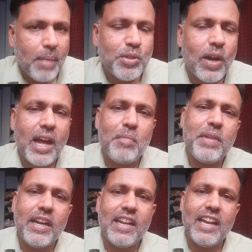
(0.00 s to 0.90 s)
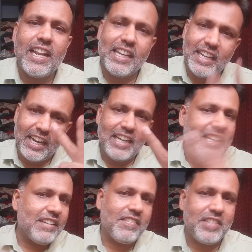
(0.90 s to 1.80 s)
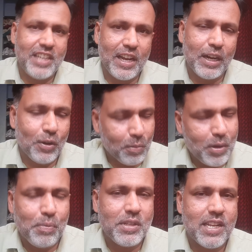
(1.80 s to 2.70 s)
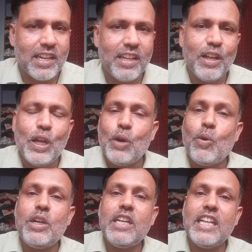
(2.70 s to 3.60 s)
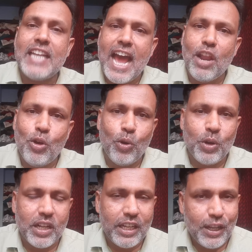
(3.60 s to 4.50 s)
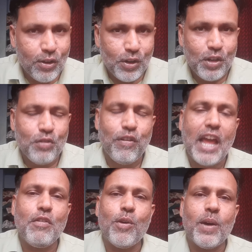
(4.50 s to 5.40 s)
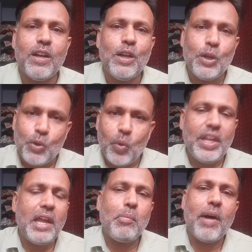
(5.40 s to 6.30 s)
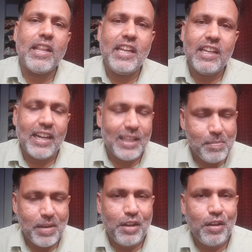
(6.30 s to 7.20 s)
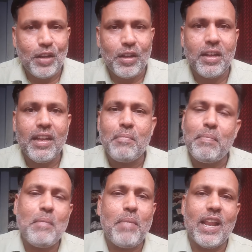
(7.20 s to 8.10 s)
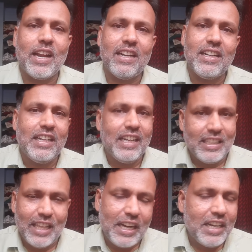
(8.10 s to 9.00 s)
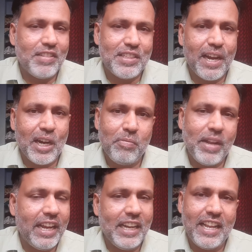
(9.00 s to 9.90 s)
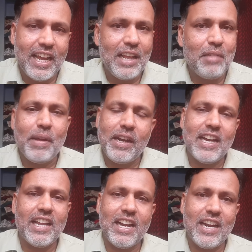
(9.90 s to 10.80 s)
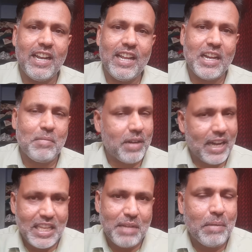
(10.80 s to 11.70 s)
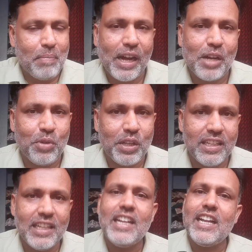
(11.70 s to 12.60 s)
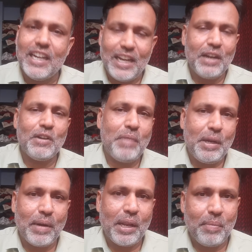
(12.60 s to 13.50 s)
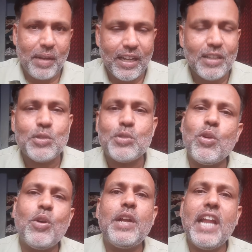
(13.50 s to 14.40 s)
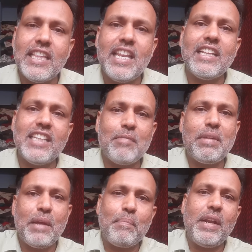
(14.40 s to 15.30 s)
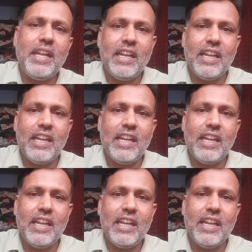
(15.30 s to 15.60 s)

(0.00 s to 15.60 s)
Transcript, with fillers: மேப்ஸோட அப்டேட்டில் எனக்கு ரெண்டு விஷயங்கள் ரொம்ப பிடிச்சிருக்கு ஒன்று நேரோ ரோடு இன்னொன்று ஃப்ளைஓவர் குறுகிய பாதை அதே மாதிரி மேம்பாலங்கள் இந்த ரெண்டு விஷயங்களுமே இந்தியாவில் பெருநகரங்களில் நம்ம அதிகமாக பார்க்க முடியுது நீங்களும் மீட் பண்ணியிருப்பீங்க ஸோ இதுலேருந்து நம்ம எப்படி